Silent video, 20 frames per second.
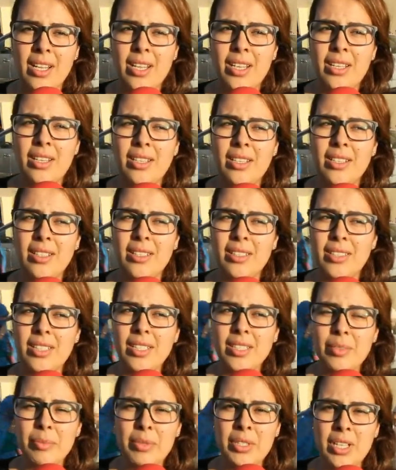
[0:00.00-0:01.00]
آه،
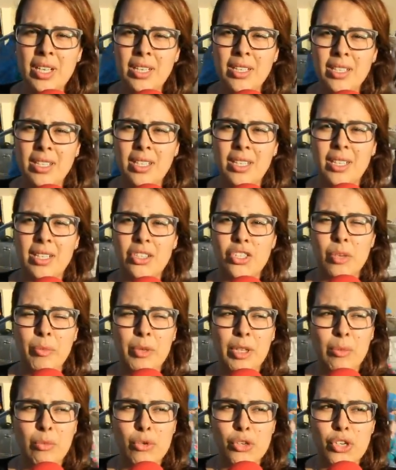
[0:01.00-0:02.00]
تنتمنى
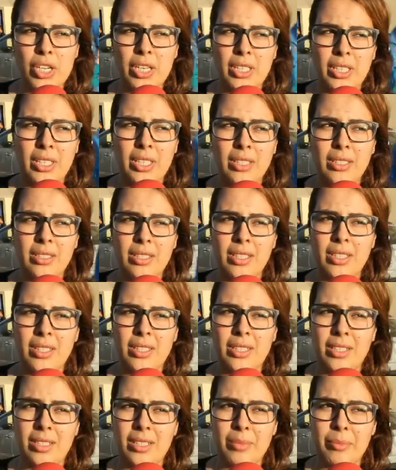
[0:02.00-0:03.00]
لجميع المشاركين كاين
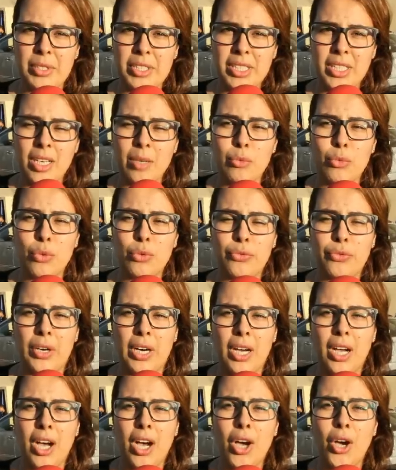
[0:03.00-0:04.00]
آه، مسيره
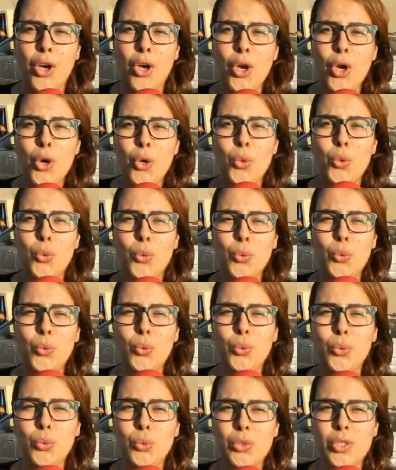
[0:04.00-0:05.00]
موفقه
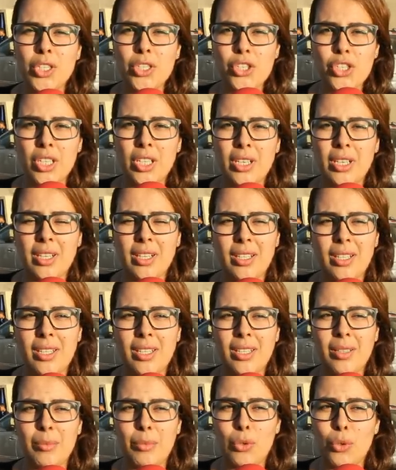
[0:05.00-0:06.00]
وتنشكر
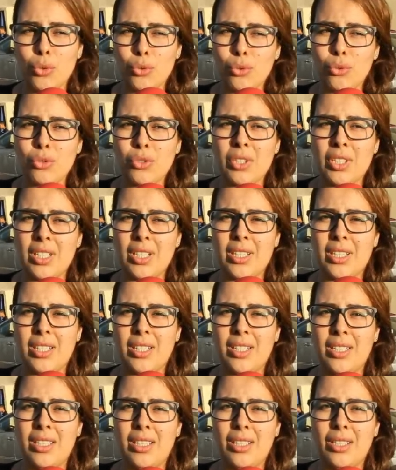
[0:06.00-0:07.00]
آه، بالخصوص
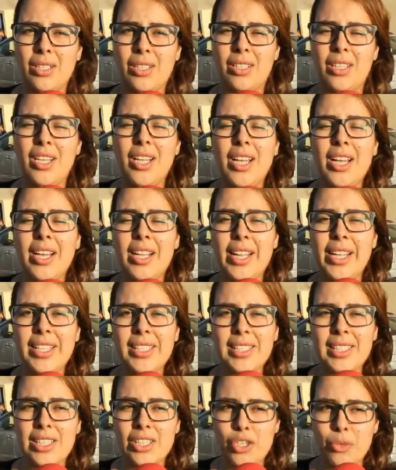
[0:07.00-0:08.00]
آه،
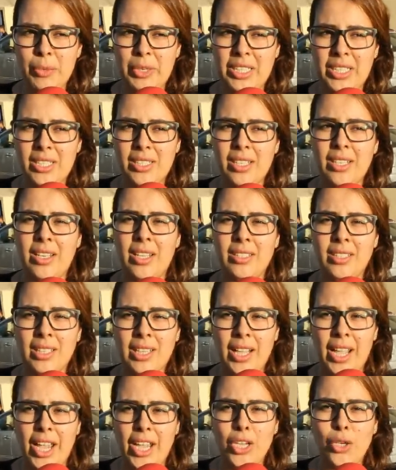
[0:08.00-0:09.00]
رئيس الجمعيه ديال نهضه
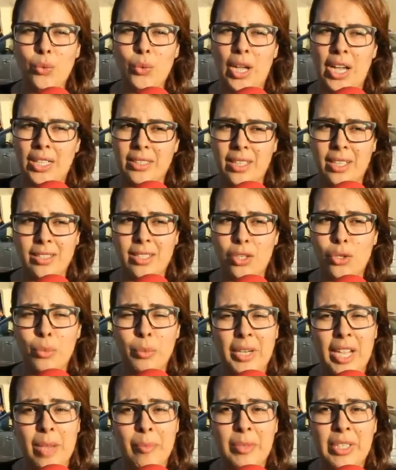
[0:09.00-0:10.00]
الحي والاعضاء ديالهم
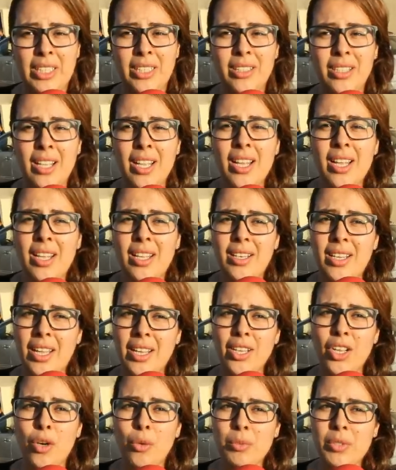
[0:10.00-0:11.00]
كاملين
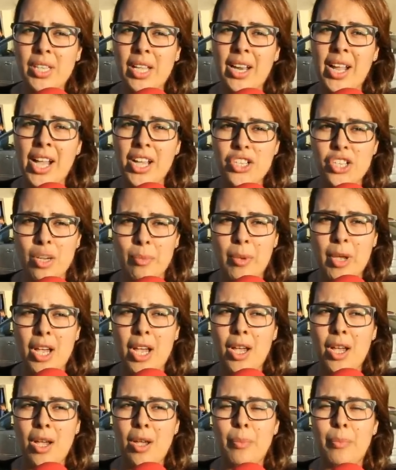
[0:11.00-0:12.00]
لانهم صراحه
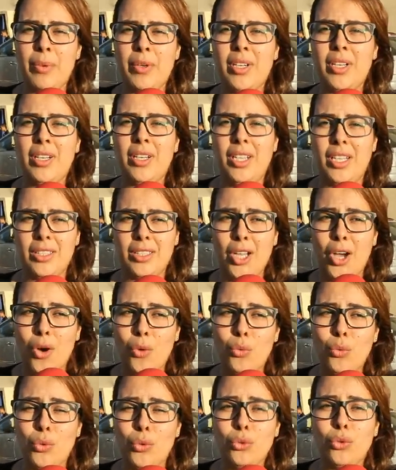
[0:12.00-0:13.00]
شباب
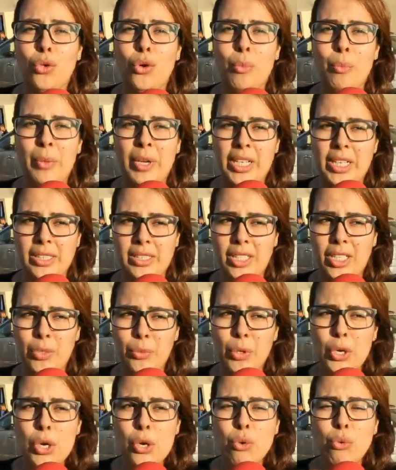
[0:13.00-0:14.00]
عطاو وعندهم ما
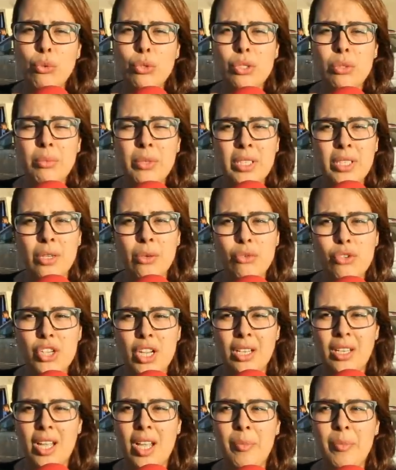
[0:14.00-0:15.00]
يعطيو ونتمنوا ان
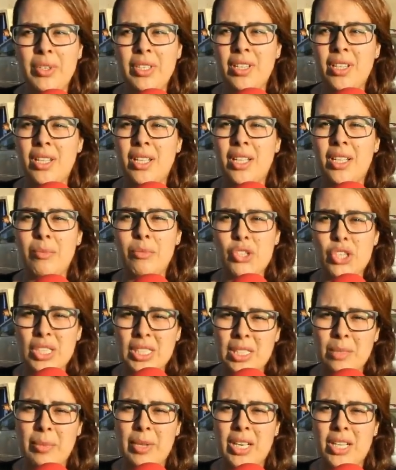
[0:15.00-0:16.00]
شاء الله من
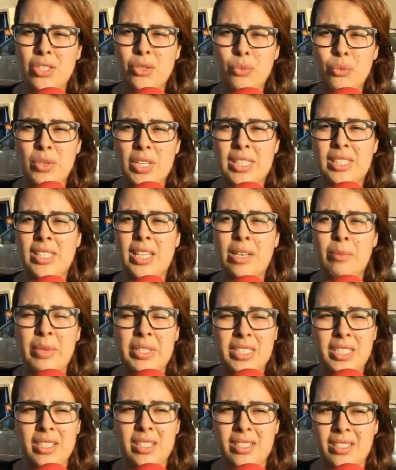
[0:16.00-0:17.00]
المجلس البلدي والناس ديال
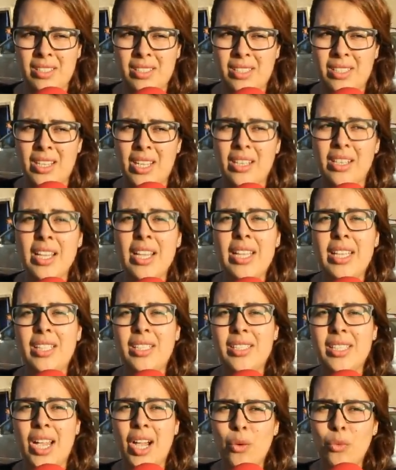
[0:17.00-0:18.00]
مدينه انزكان
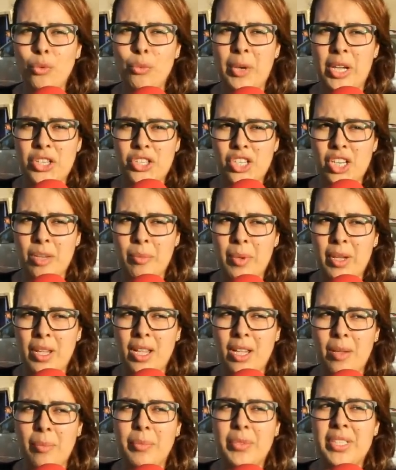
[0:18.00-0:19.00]
يتعاونوا مع
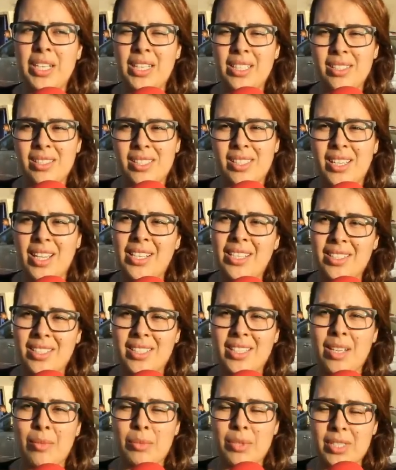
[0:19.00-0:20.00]
الشباب ديال انزكان
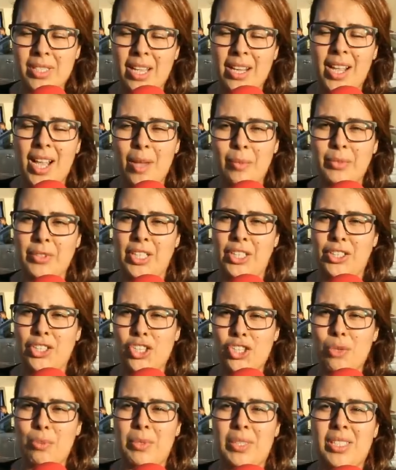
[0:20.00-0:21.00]
انزكان صراحه
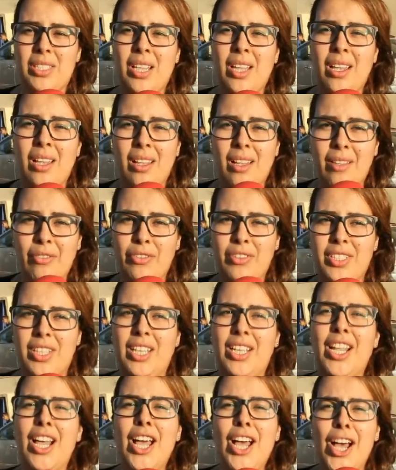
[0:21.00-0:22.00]
متعطش بزاف
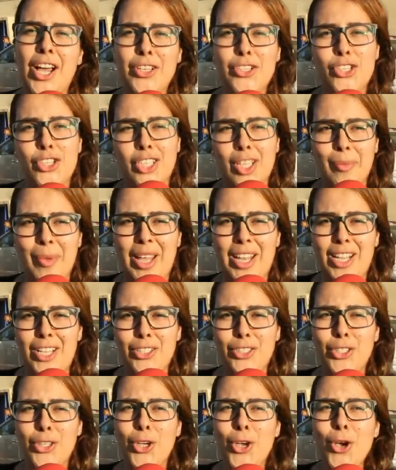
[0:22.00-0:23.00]
ديال انشطه بحال
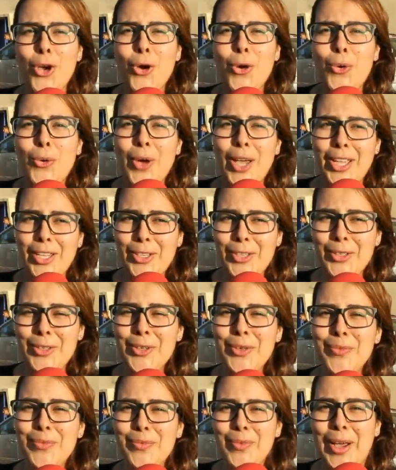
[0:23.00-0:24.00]
هذه
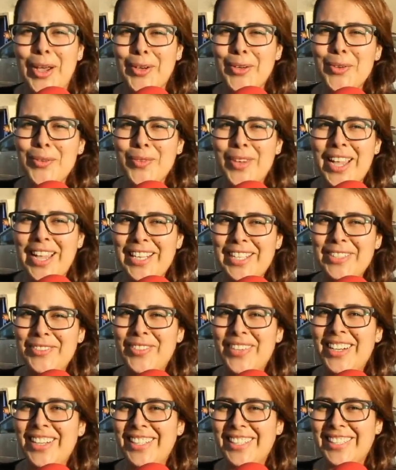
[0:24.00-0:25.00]
وحييكم معكم
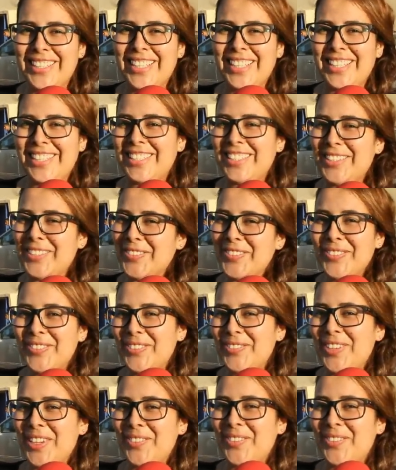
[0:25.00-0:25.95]
حليمه عكاري باي